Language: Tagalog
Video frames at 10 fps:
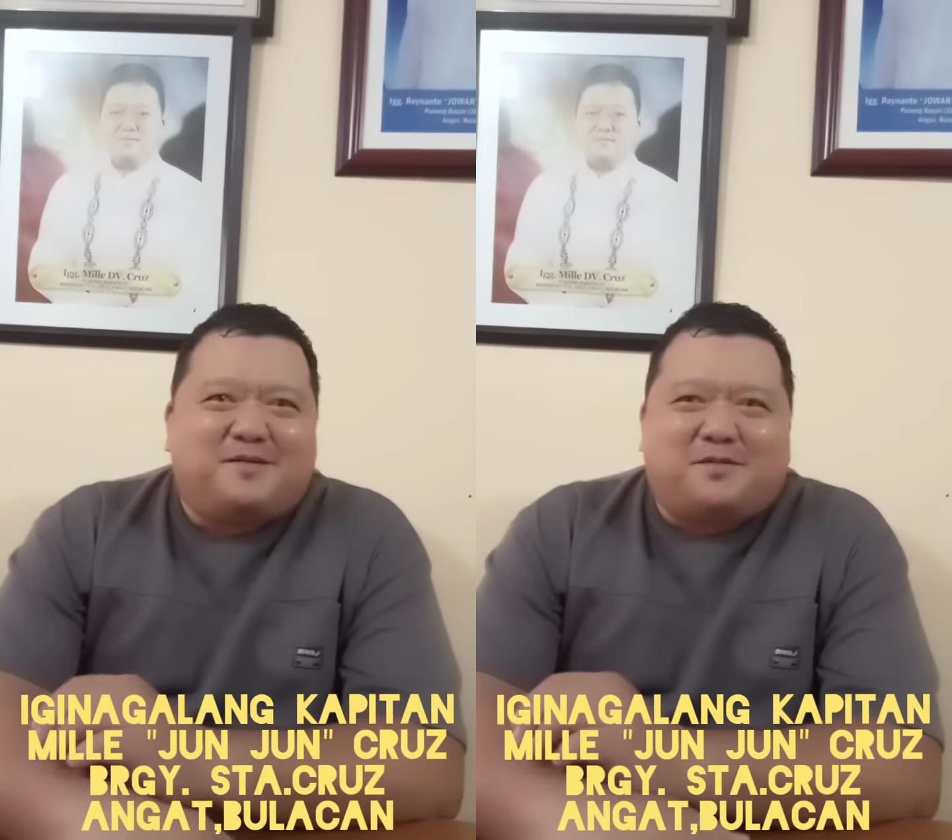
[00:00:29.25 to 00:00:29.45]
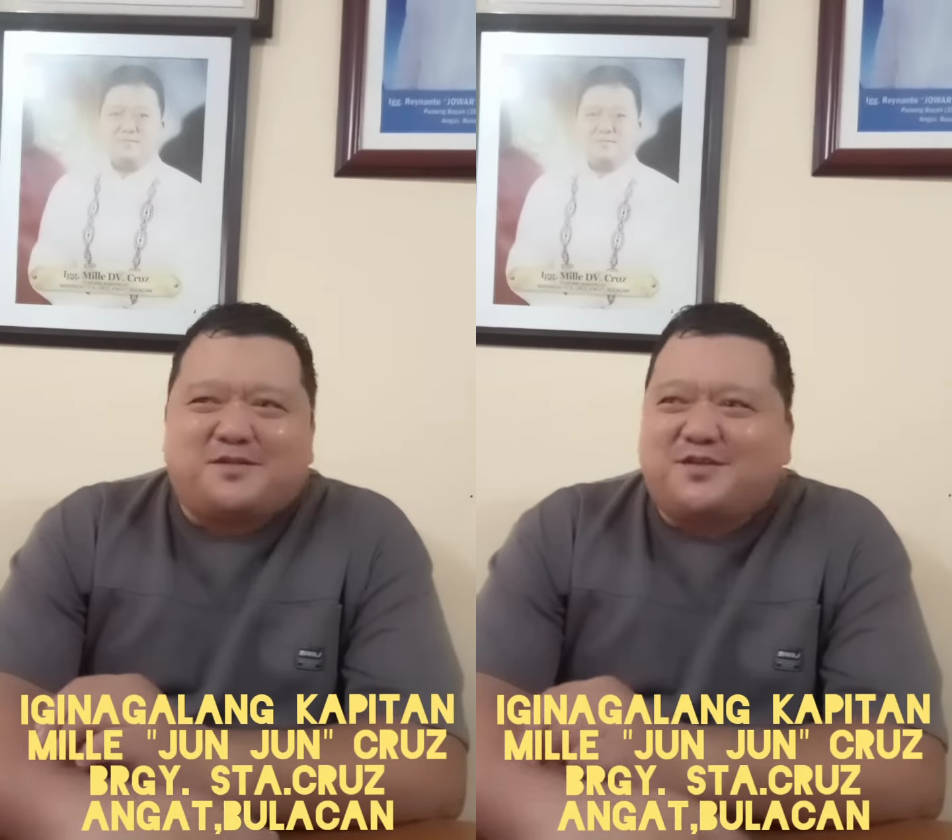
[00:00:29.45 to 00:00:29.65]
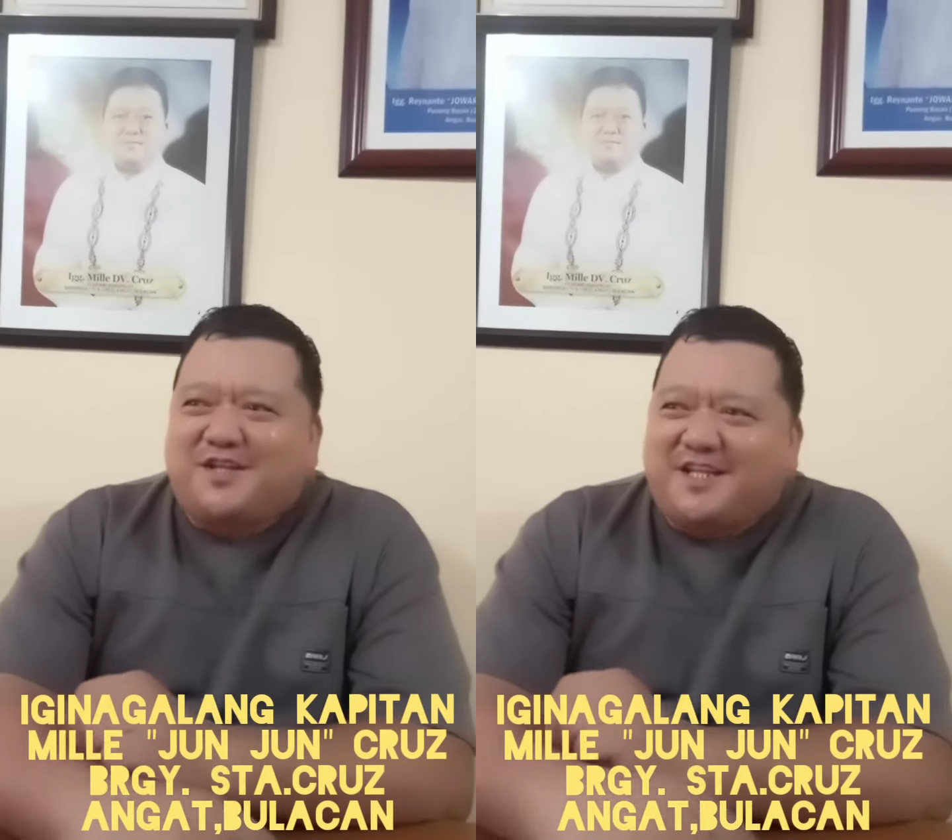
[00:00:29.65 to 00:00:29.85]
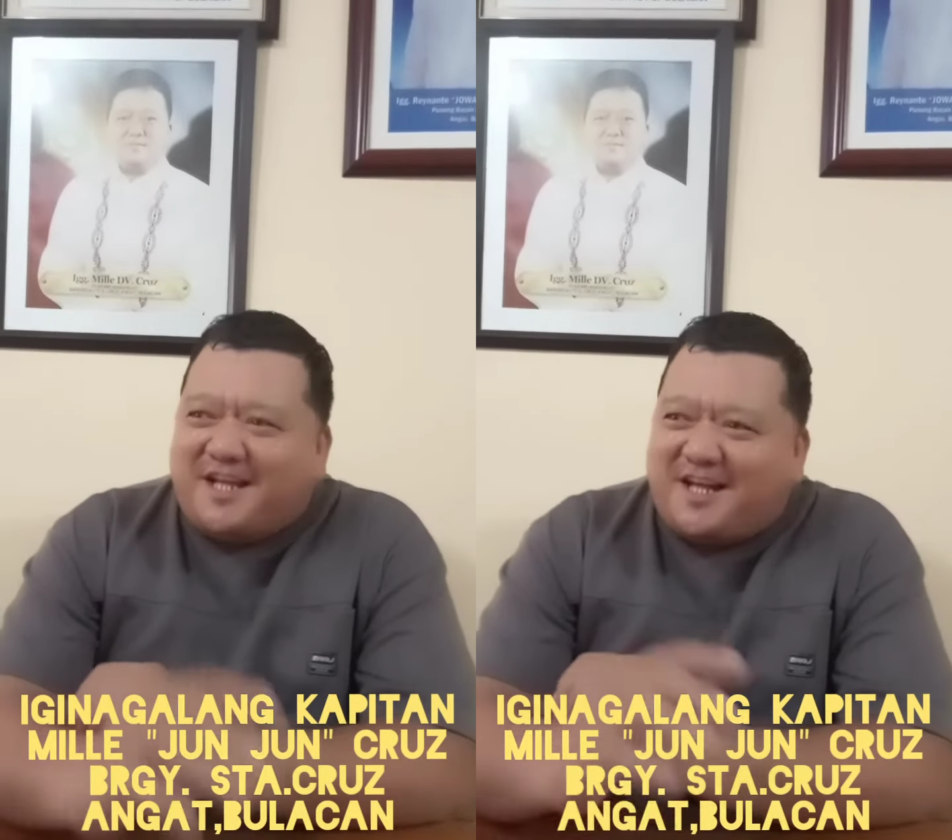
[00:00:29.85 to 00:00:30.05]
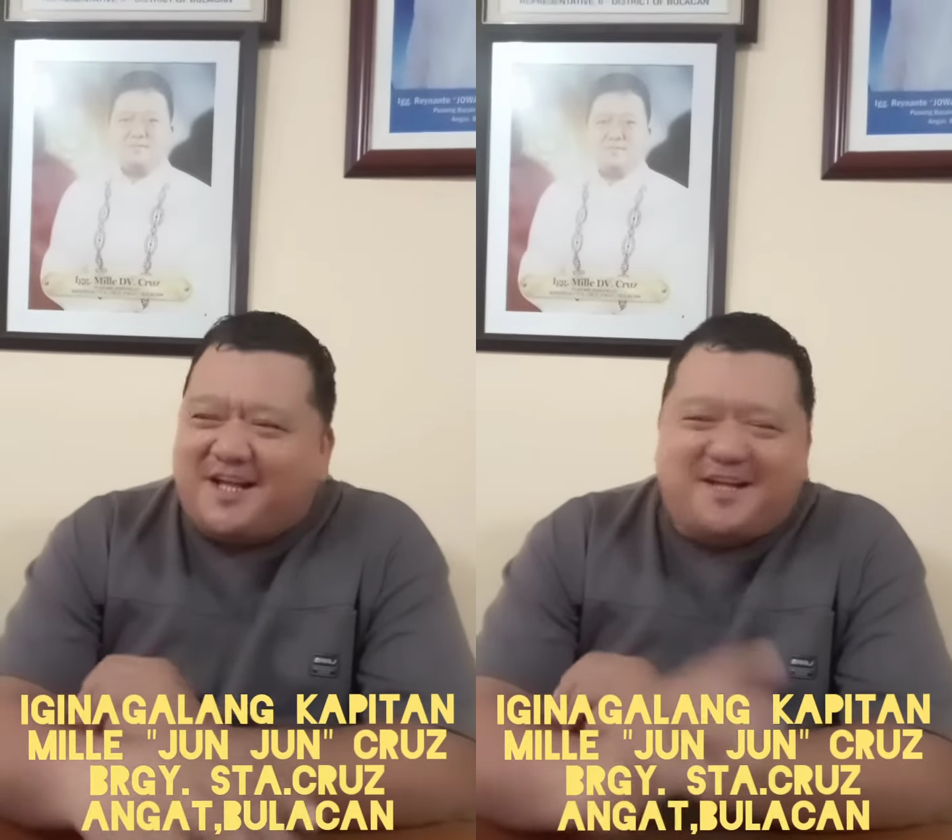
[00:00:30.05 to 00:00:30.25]
patuloy na
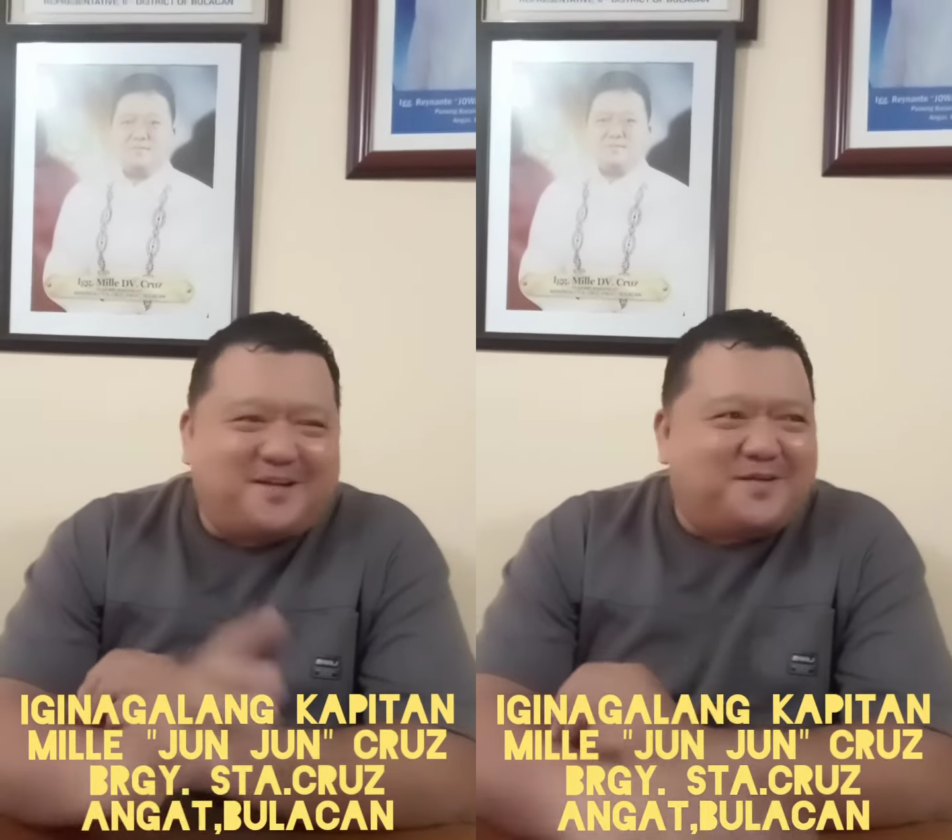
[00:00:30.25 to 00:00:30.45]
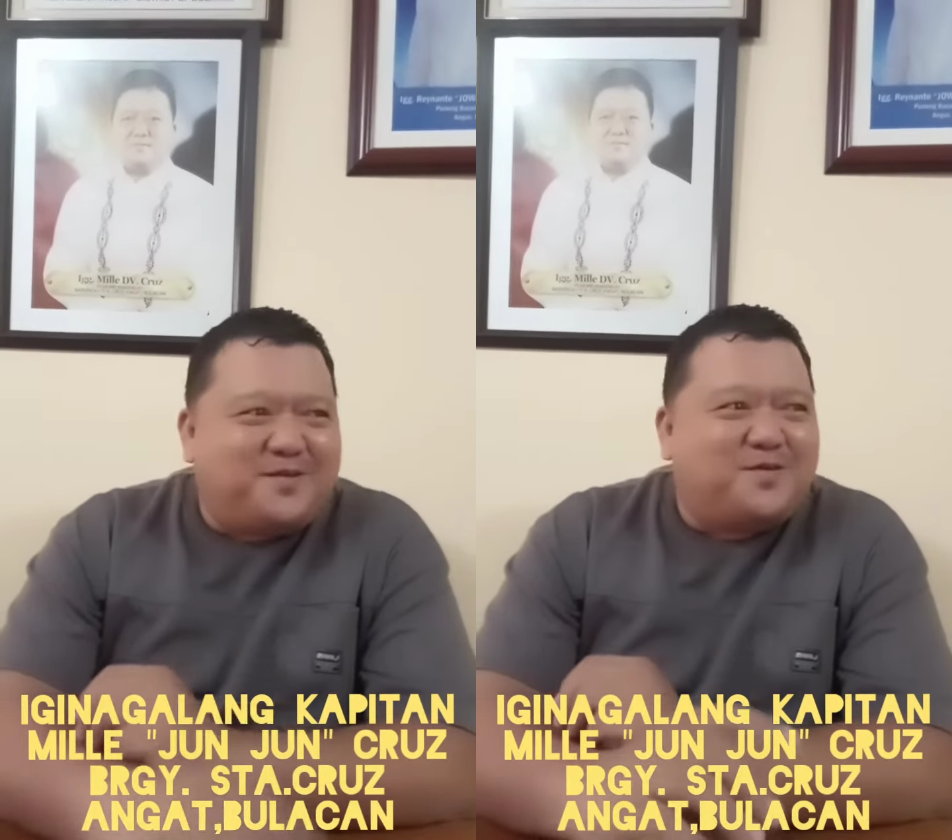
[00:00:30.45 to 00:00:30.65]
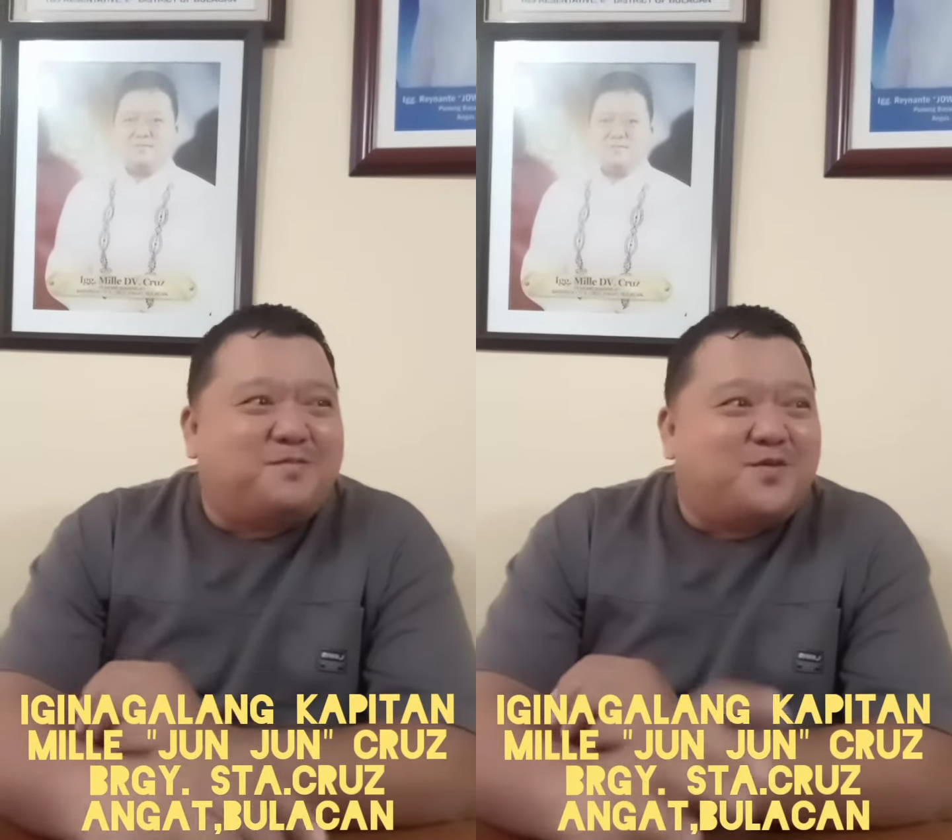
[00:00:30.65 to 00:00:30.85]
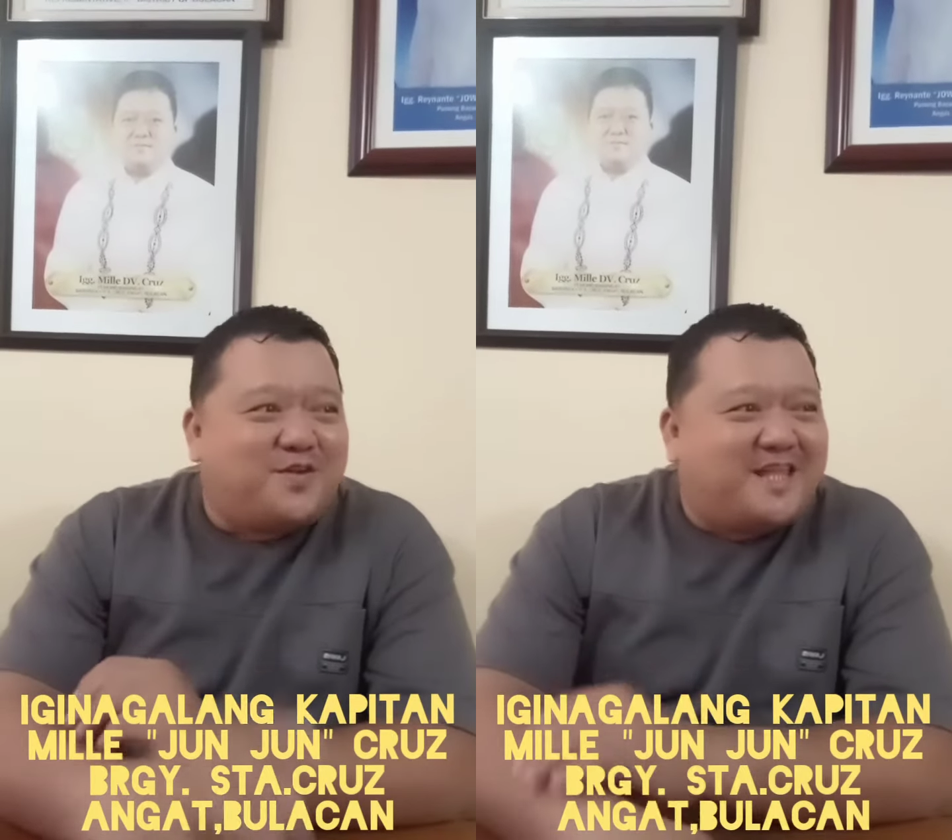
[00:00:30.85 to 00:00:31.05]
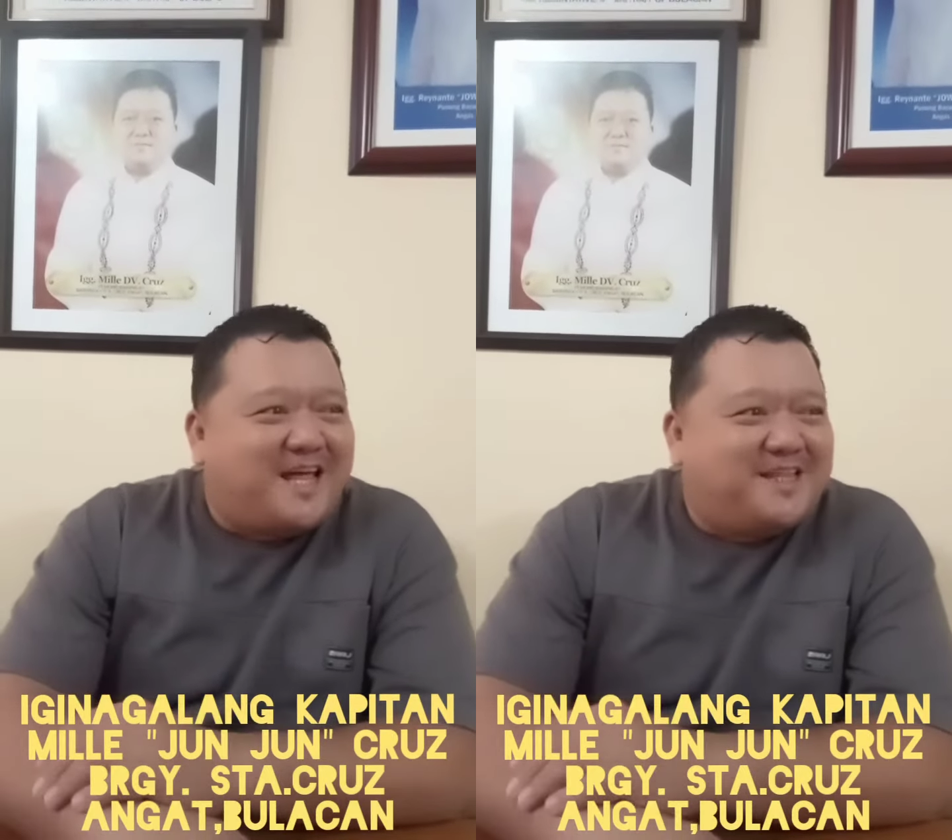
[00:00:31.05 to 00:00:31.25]

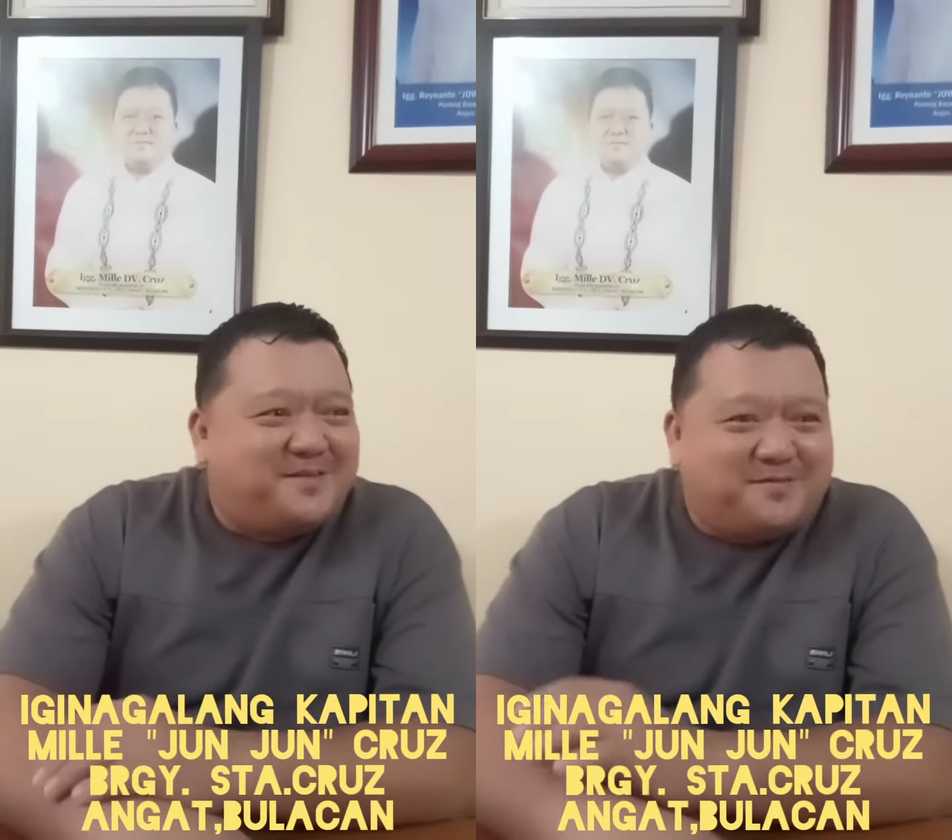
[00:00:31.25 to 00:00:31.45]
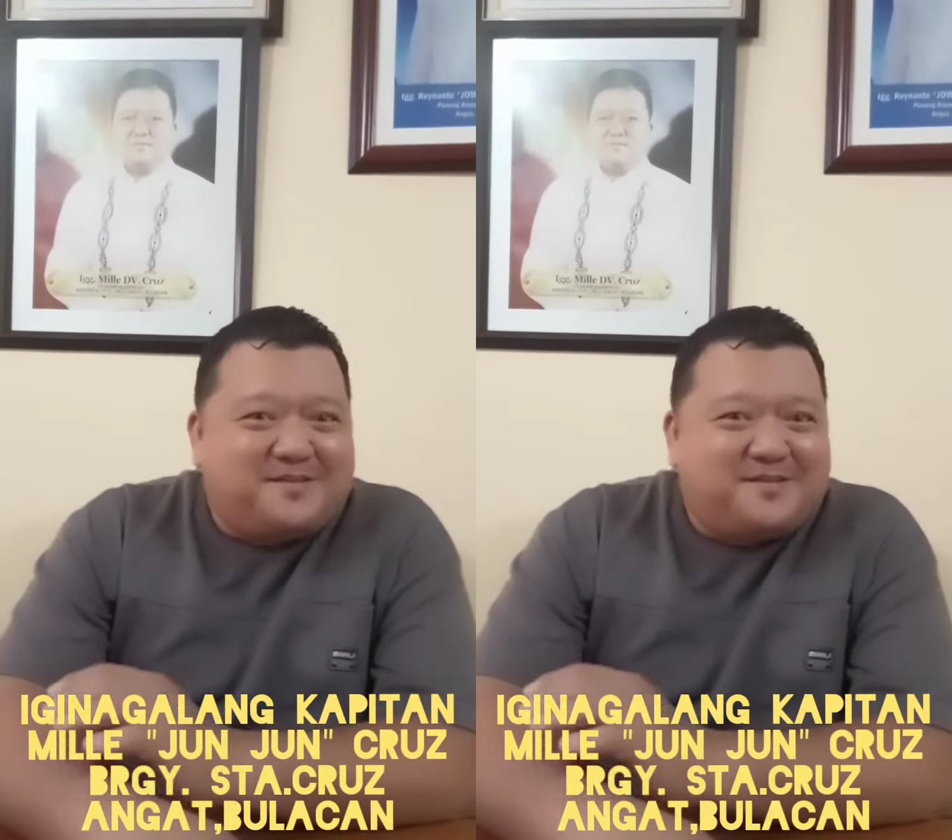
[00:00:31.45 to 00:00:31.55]
umuulan,